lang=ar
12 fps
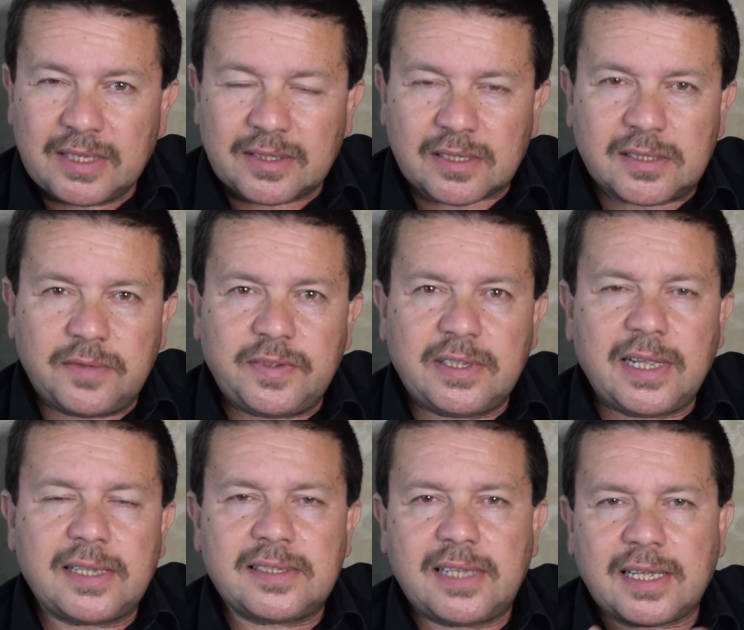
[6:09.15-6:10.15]
تصنيف
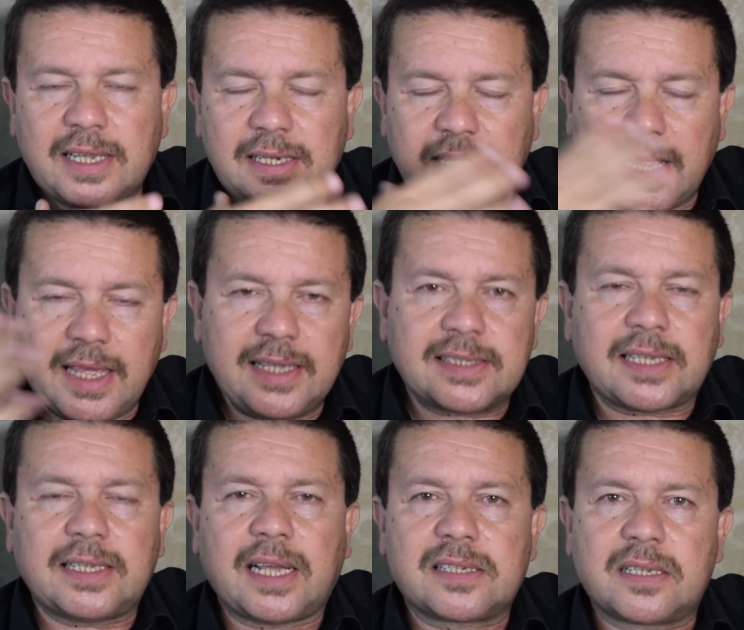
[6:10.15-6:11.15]
الناس ده كان هيجس
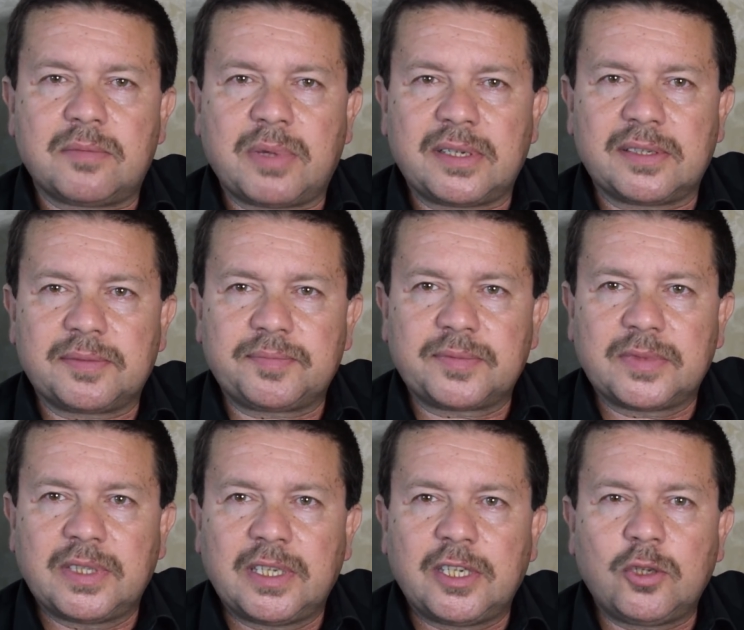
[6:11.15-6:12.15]
عند حسن البنا
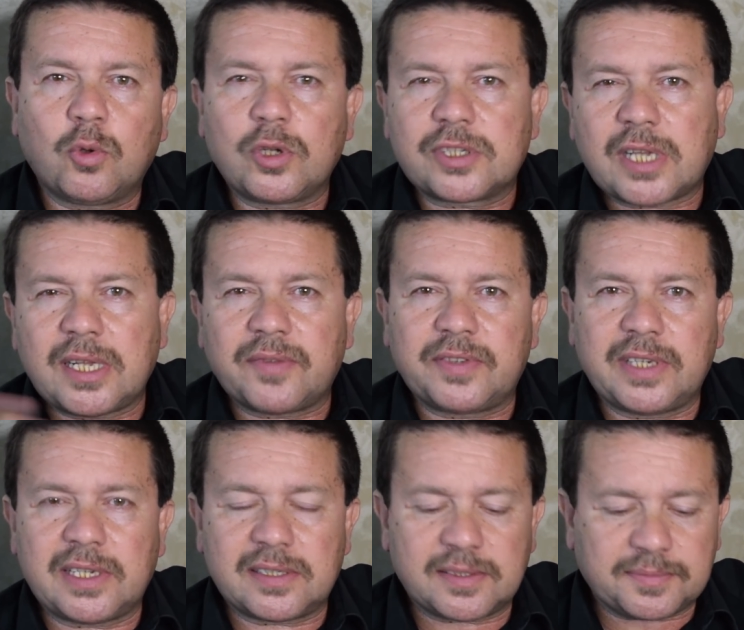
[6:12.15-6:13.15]
إن هو يصنف
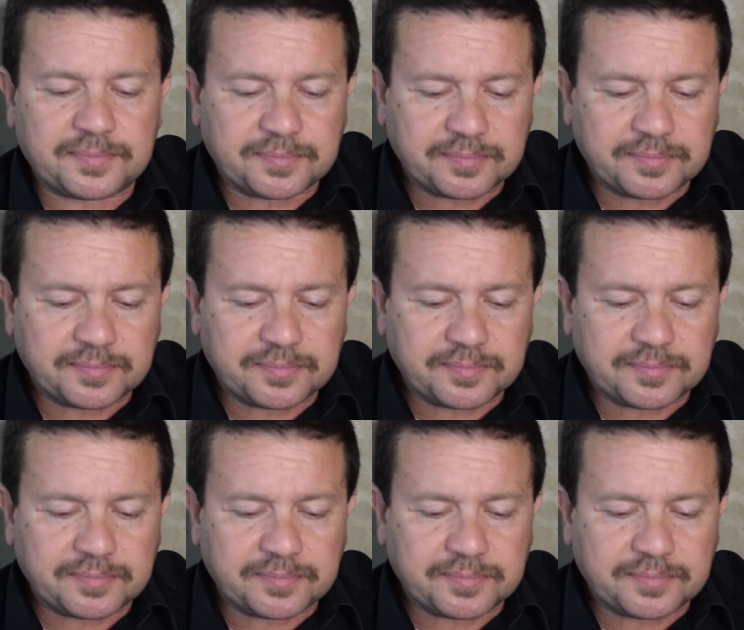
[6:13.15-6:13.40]
الناس